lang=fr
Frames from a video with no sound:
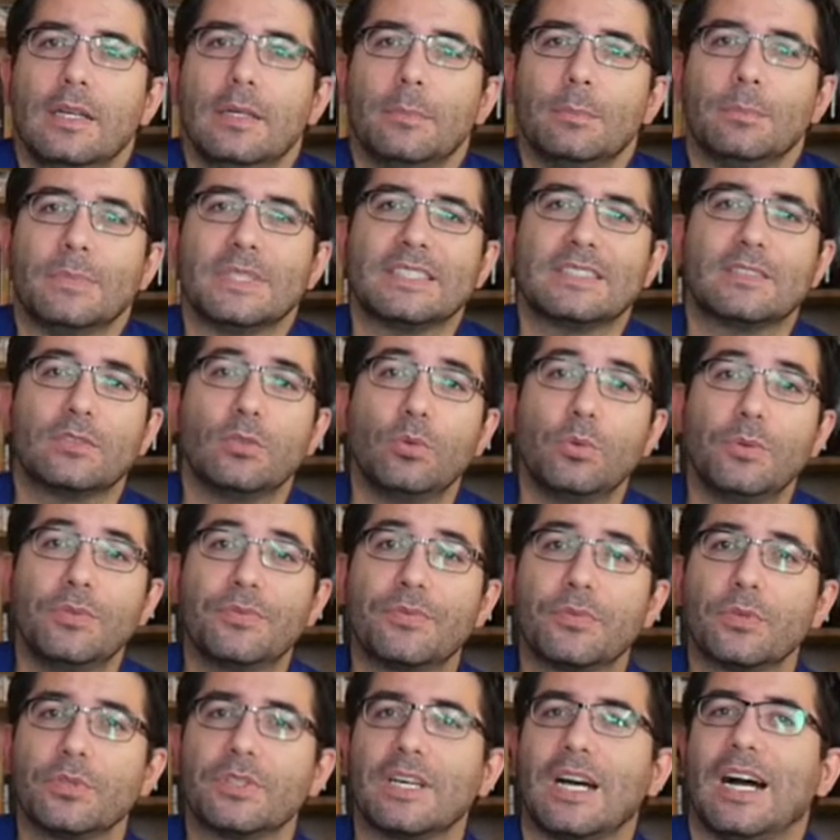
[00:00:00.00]
mais il lui
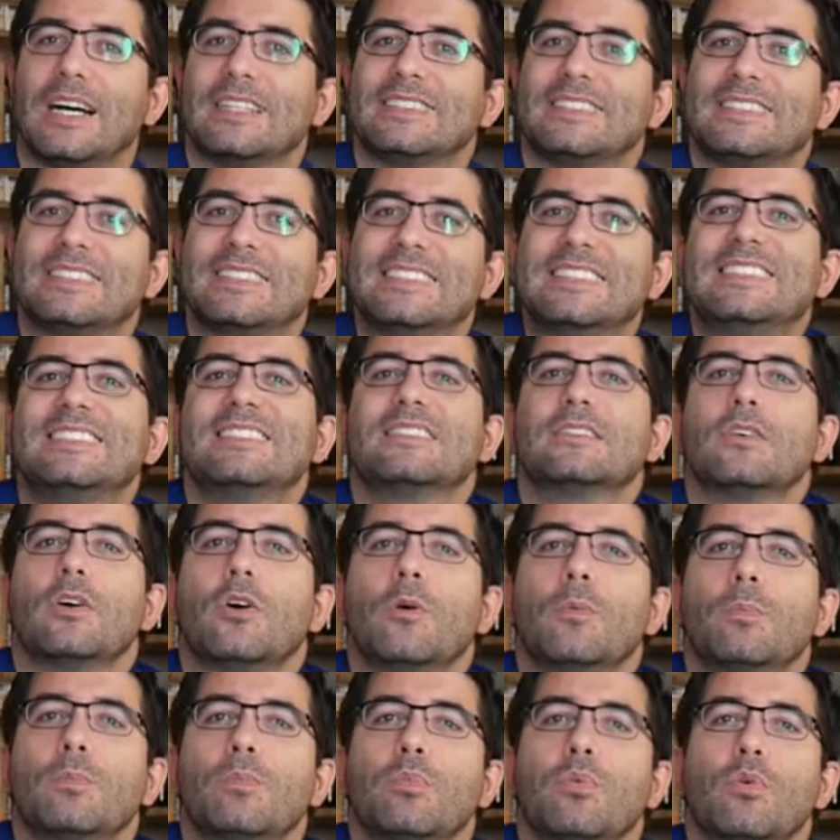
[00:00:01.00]
faudra 10
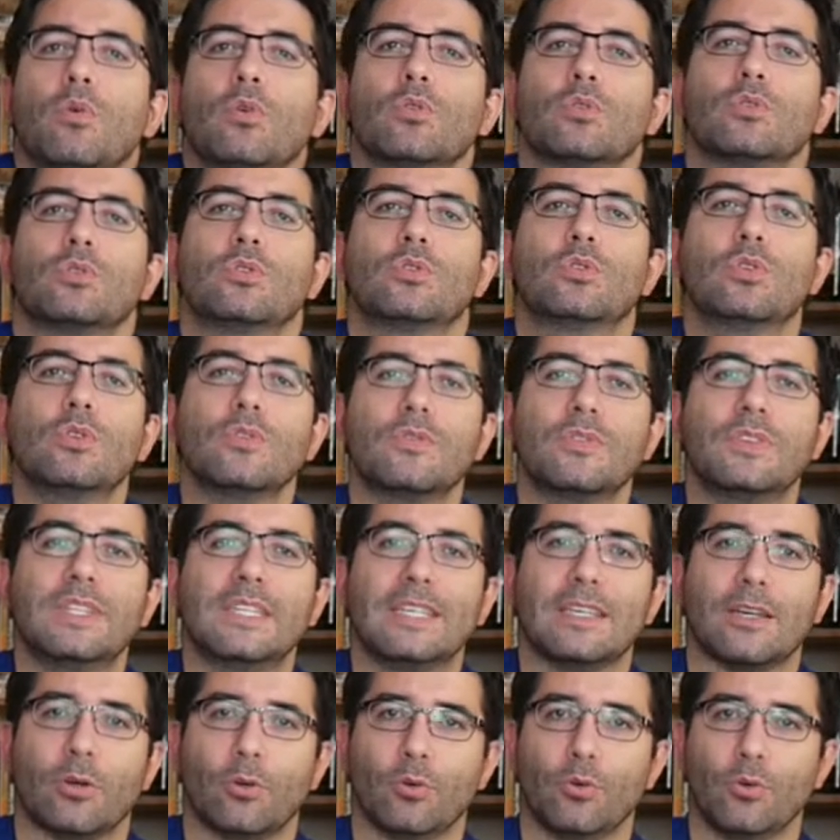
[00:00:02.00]
ans pour
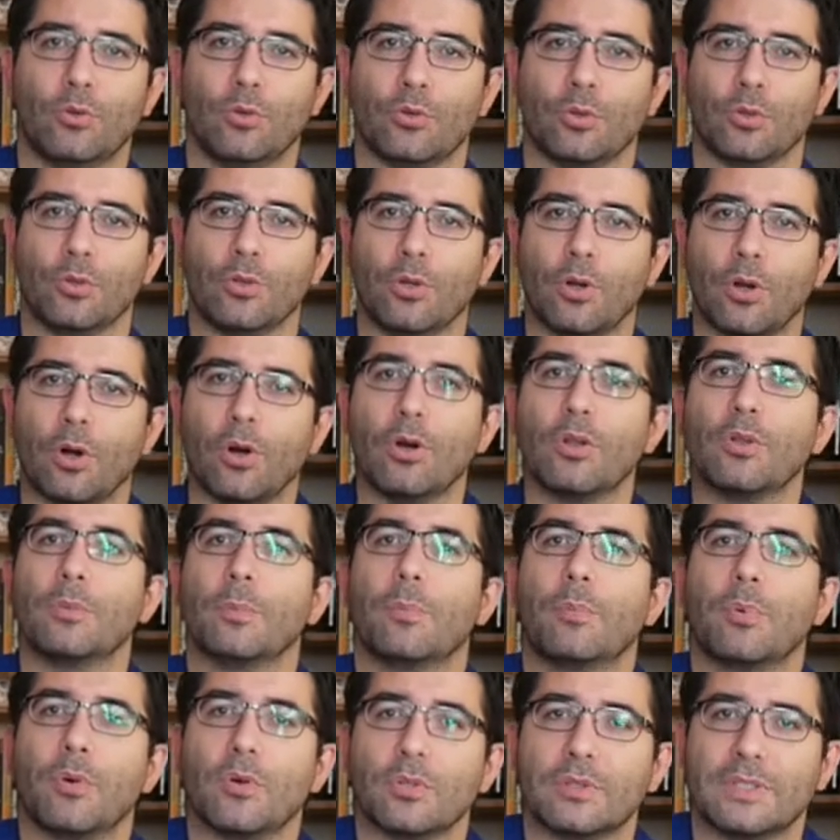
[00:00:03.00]
devenir une
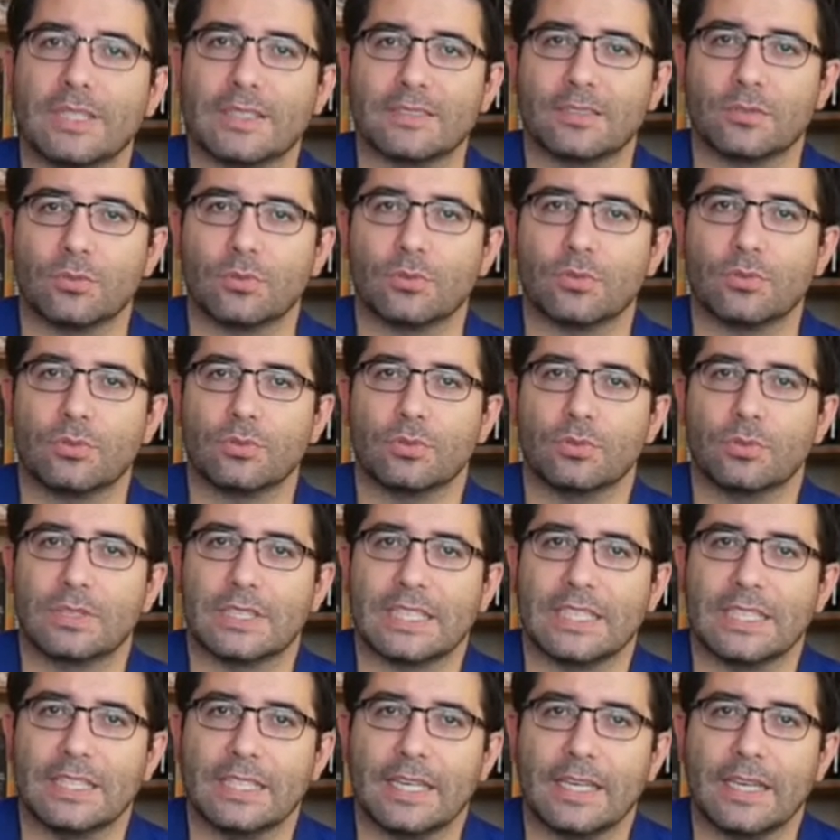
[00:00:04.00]
grande plantation
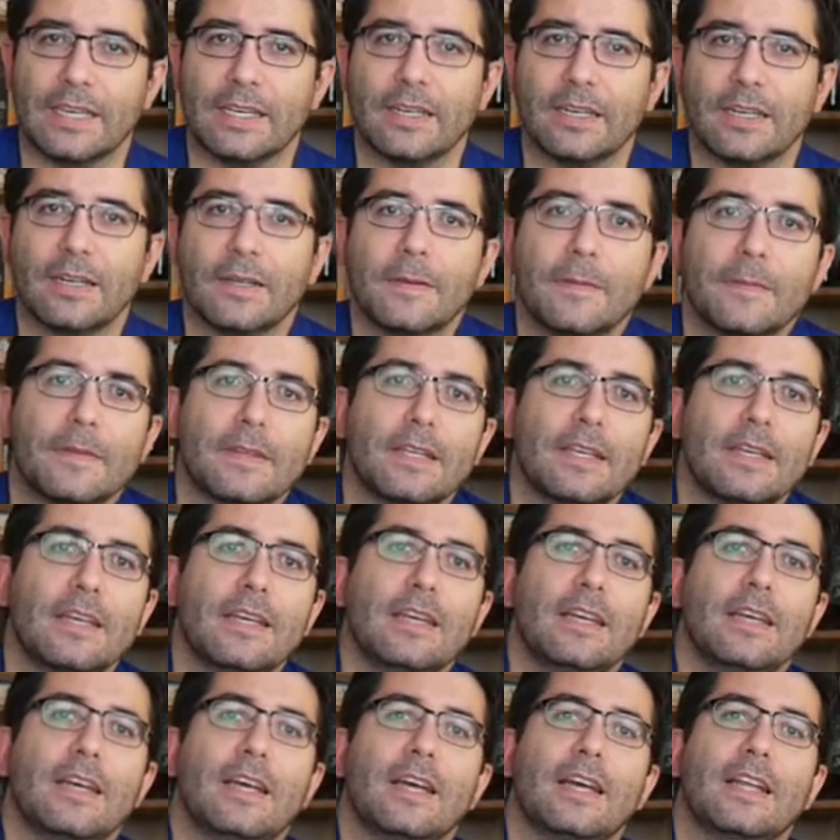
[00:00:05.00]
sucrière.
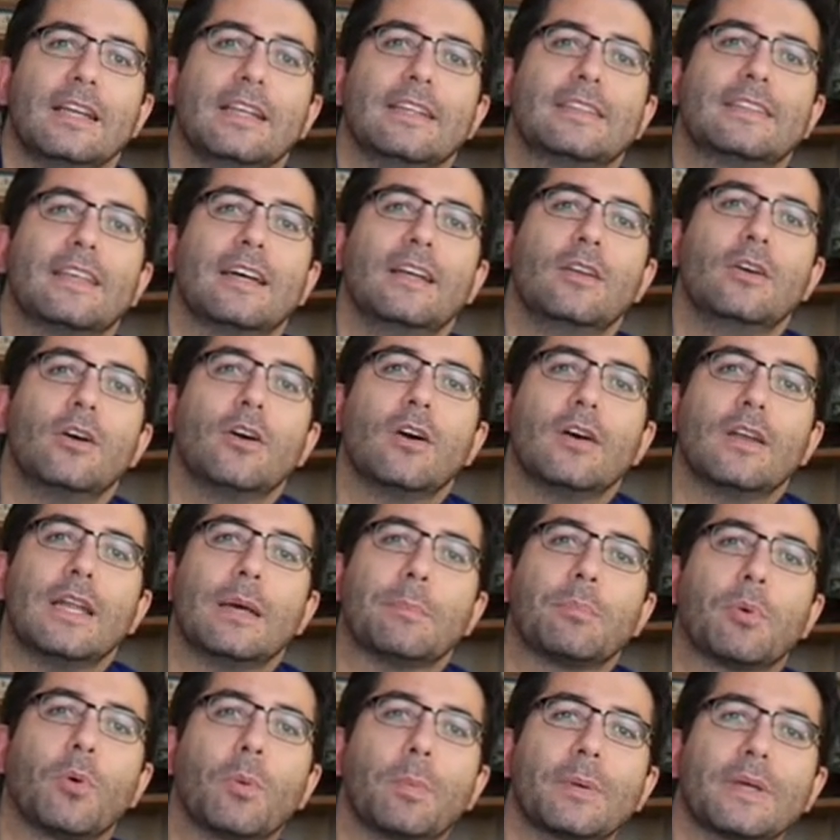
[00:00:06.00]
Elle est alors
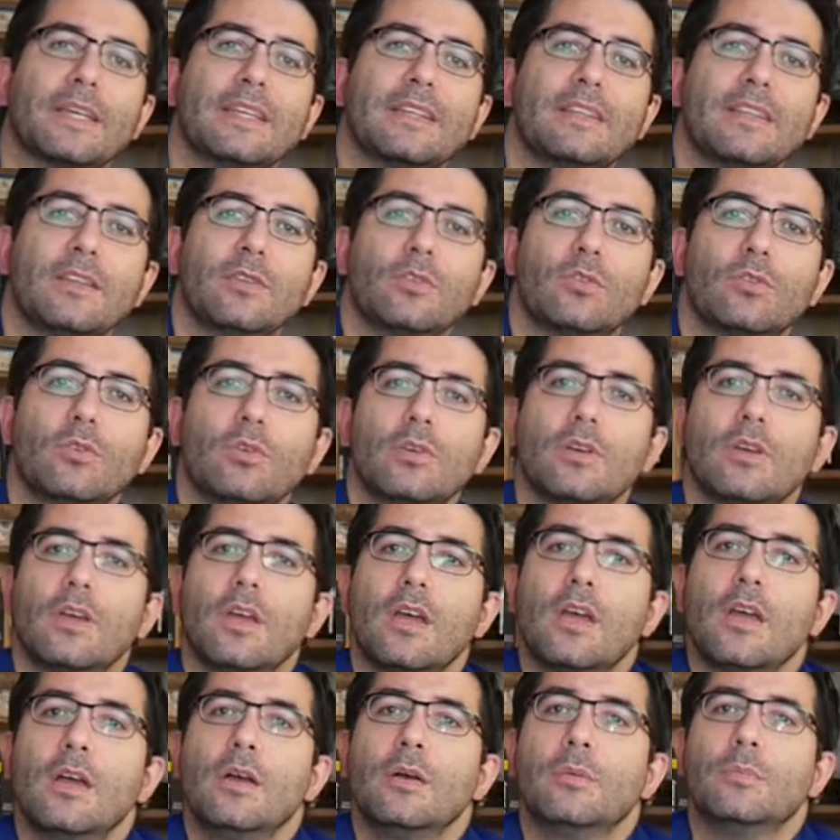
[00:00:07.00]
la propriété de
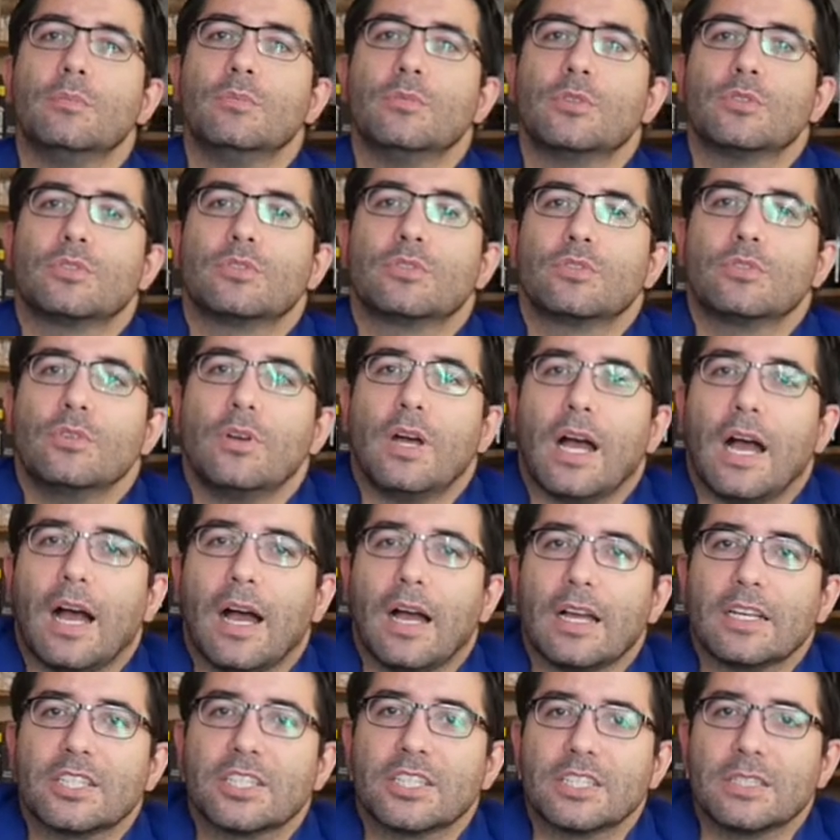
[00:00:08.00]
Monsieur
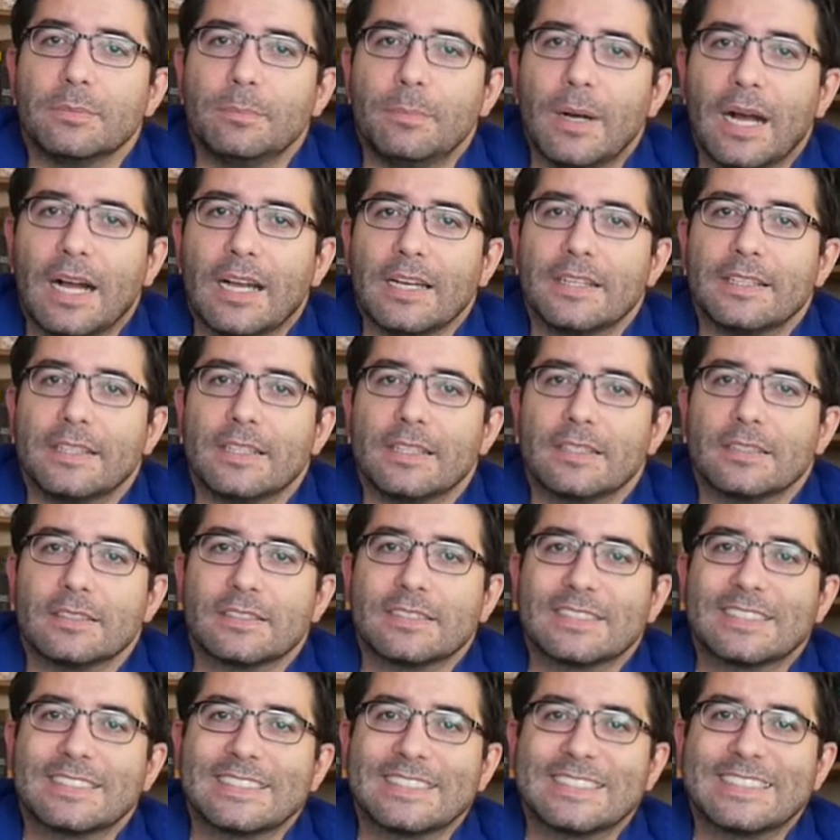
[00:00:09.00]
Archibald
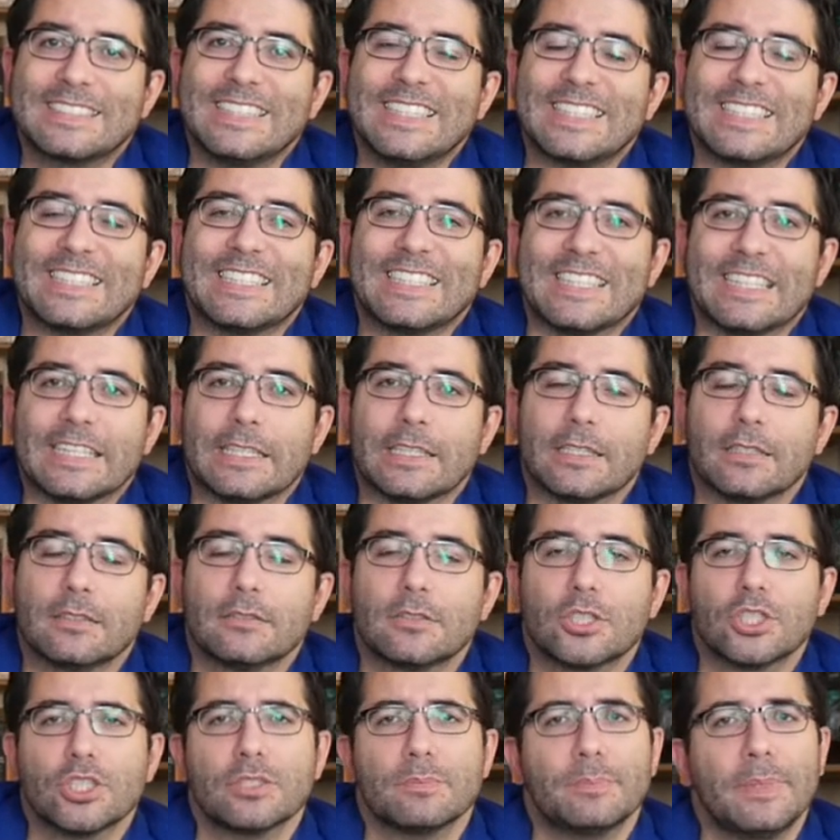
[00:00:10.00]
Stirling.
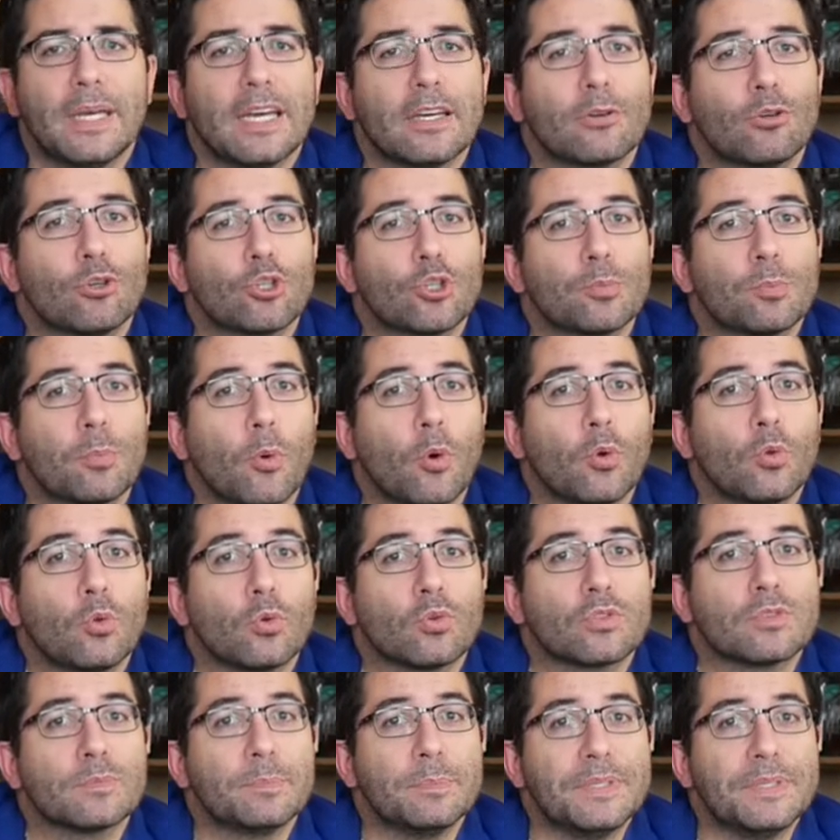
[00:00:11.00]
J'espère que je prononce